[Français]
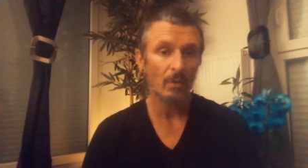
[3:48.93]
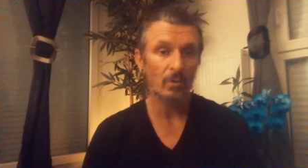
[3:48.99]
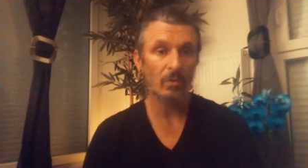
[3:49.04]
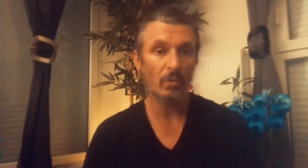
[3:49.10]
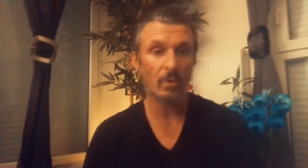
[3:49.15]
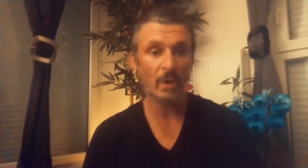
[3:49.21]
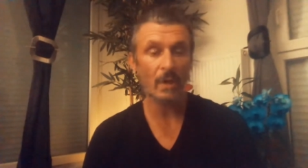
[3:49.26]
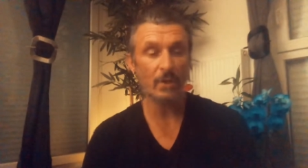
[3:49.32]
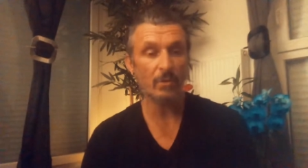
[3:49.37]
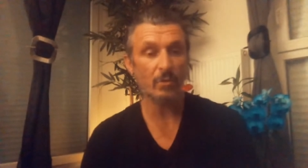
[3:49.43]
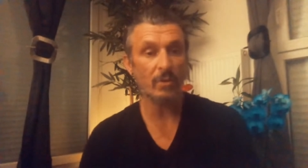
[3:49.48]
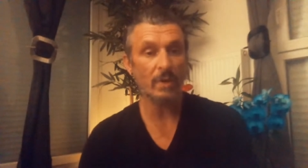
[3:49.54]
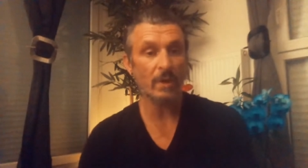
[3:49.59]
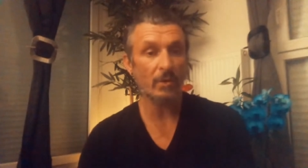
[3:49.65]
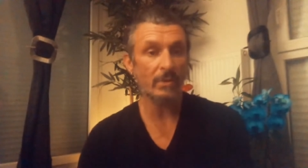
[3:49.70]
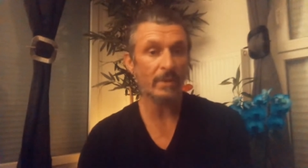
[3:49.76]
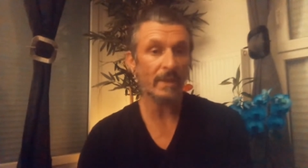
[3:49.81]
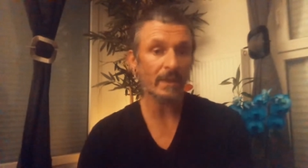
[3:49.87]
Donc là-dessus, il
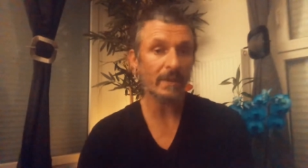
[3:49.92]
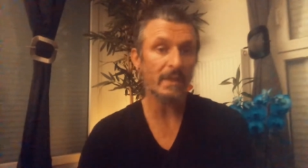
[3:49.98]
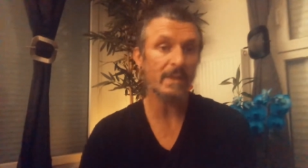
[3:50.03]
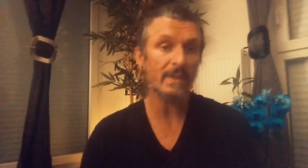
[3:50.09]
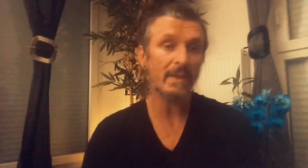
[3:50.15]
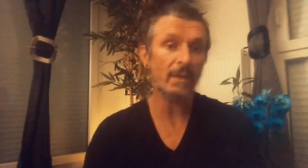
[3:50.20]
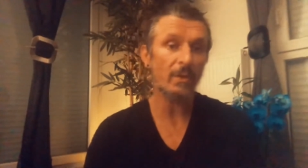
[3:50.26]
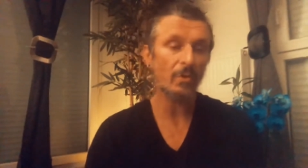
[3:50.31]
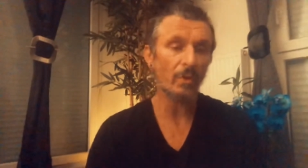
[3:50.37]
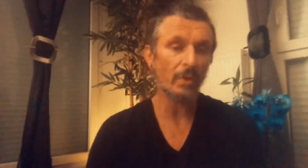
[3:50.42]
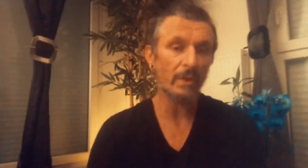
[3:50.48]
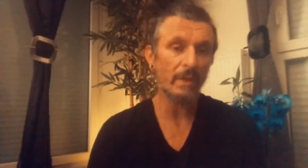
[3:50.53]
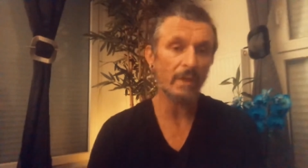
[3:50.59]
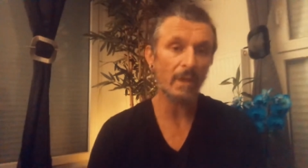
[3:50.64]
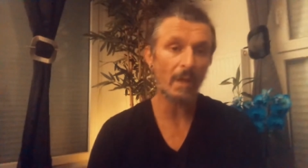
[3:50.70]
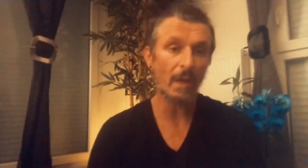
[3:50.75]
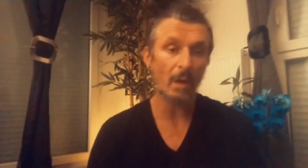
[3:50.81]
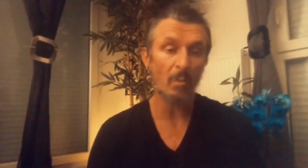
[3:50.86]
y a une certaine
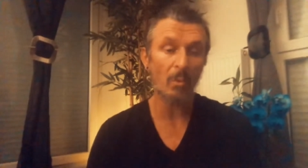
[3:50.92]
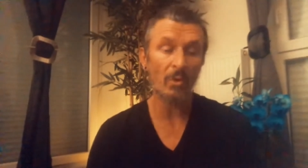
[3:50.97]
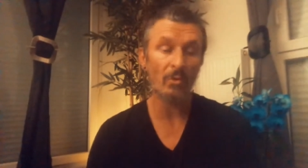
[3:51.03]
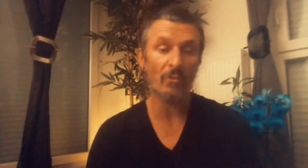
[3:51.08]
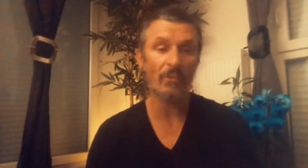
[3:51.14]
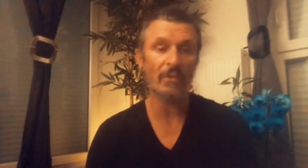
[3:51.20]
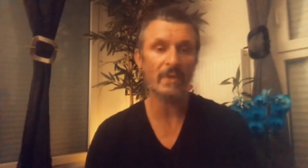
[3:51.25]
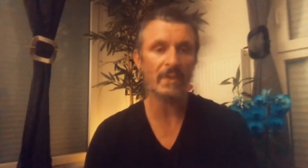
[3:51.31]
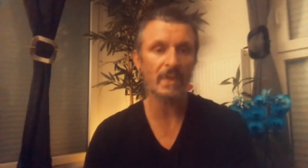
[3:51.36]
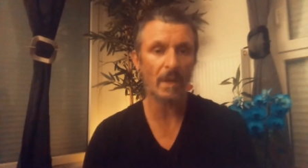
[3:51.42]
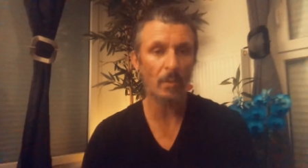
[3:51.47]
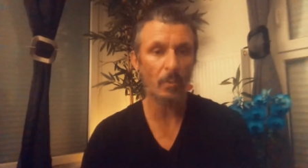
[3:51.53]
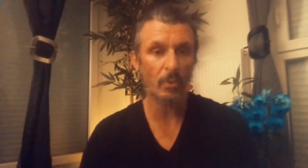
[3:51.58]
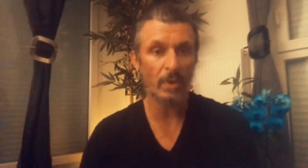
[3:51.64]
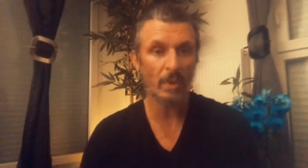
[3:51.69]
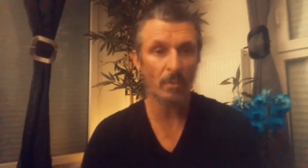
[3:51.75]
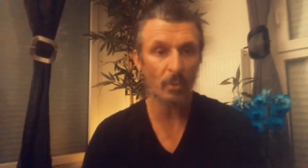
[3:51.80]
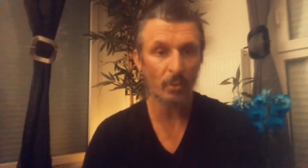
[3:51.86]
sécurité, à moins que vous fassiez un
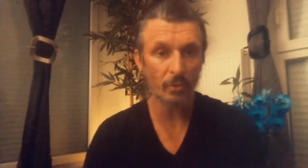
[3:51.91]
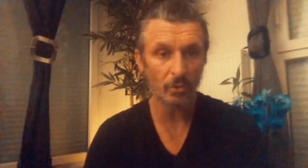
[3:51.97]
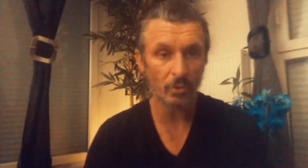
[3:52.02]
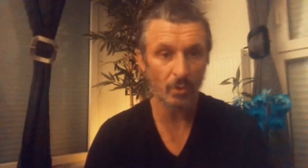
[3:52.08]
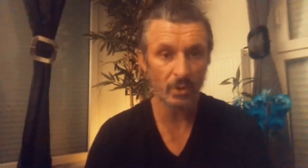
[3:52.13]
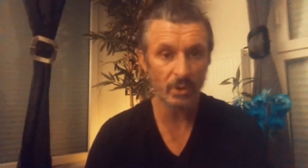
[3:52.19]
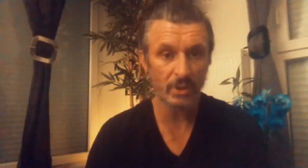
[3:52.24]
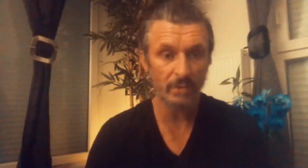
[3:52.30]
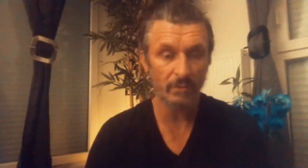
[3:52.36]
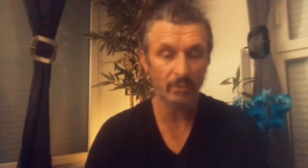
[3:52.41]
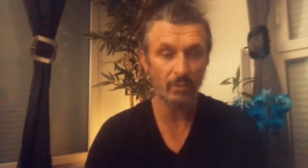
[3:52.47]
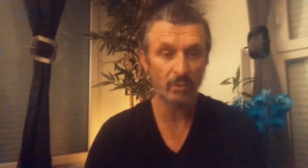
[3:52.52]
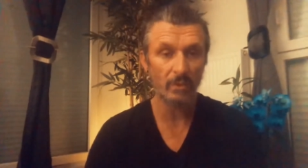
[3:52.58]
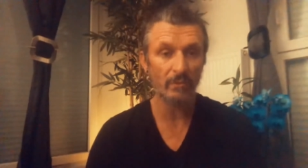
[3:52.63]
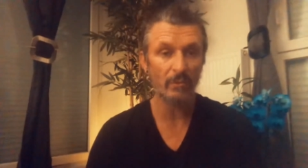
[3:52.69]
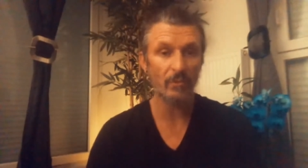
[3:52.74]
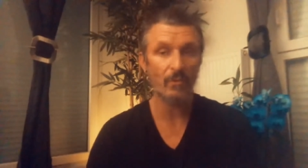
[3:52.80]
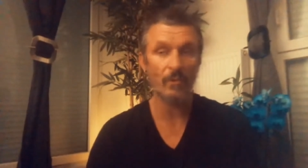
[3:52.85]
peu n'importe quoi chez
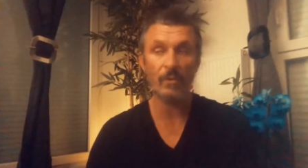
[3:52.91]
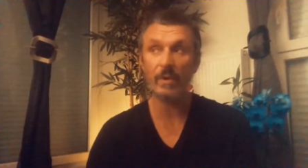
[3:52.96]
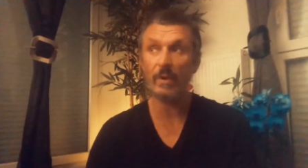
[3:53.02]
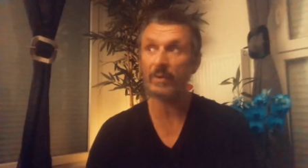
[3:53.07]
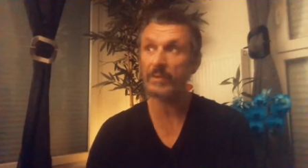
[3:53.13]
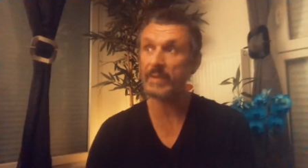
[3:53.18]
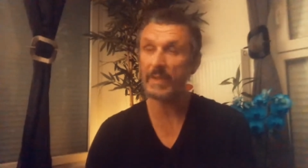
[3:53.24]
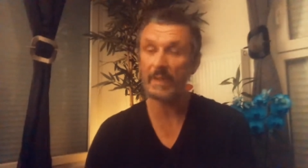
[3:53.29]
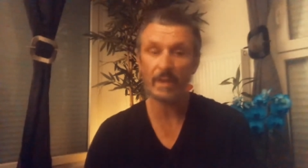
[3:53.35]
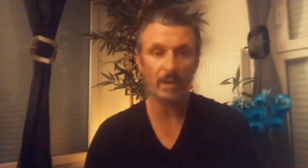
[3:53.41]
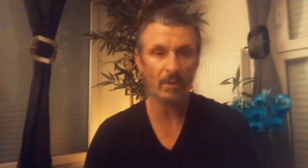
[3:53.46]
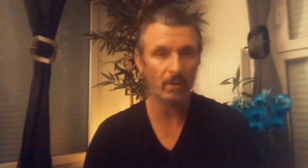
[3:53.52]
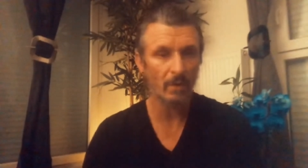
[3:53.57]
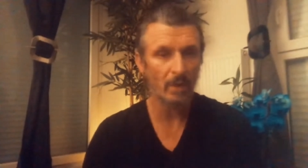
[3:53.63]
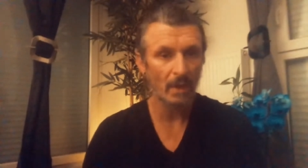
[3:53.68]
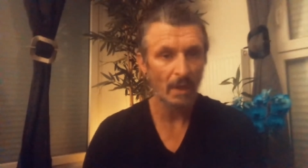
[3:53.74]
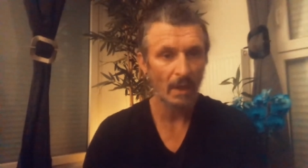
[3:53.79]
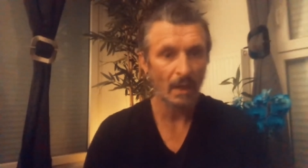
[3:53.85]
vous, et vous vous lanciez euh,
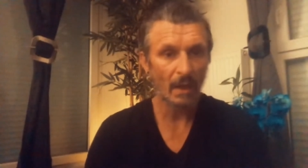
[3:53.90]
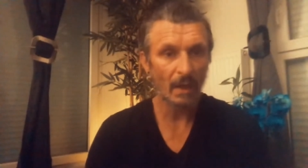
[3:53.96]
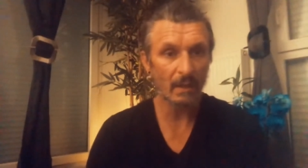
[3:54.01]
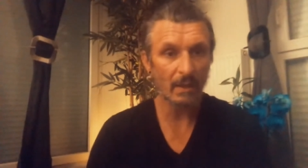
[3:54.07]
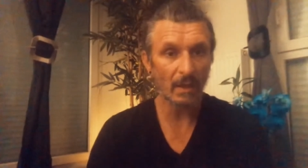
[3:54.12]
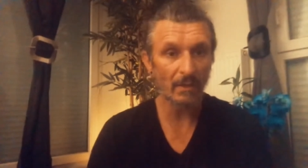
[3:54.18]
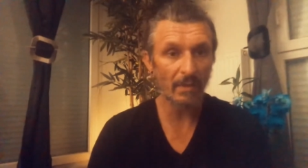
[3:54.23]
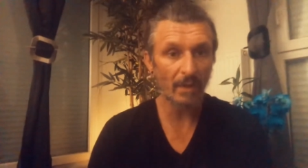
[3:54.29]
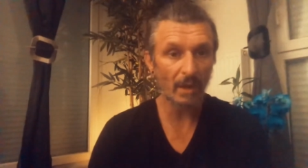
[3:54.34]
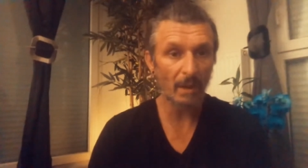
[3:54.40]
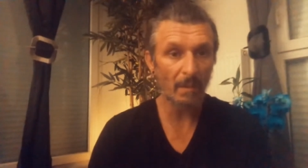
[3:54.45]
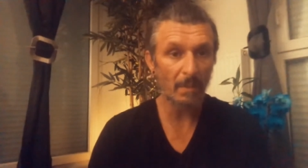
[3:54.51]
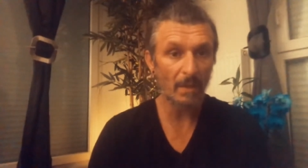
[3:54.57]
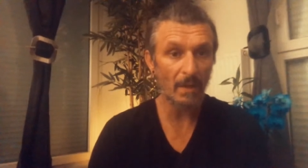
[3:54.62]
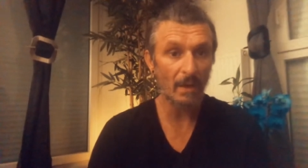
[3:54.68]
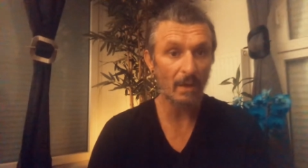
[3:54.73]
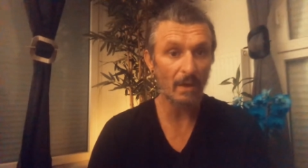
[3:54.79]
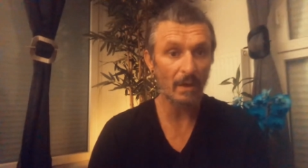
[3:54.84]
à travers
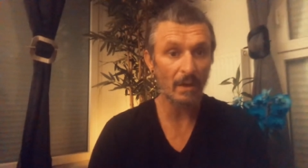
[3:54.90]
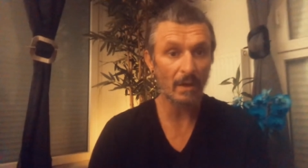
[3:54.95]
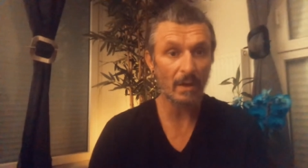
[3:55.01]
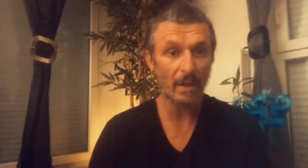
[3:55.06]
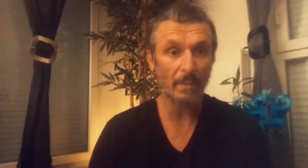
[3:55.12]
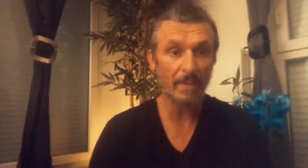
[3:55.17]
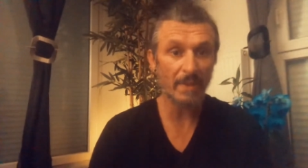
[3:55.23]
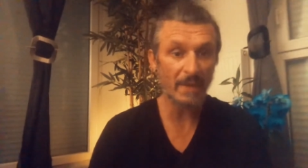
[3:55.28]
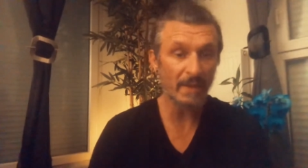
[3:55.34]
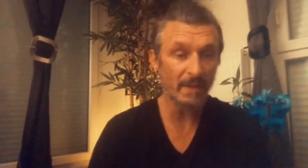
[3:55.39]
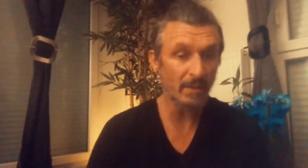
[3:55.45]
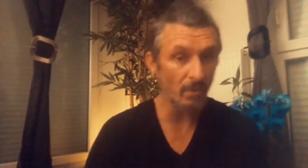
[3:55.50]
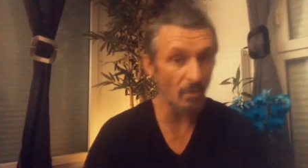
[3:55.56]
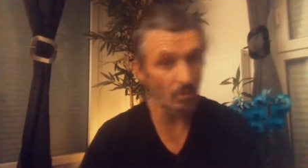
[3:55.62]
la, pièce.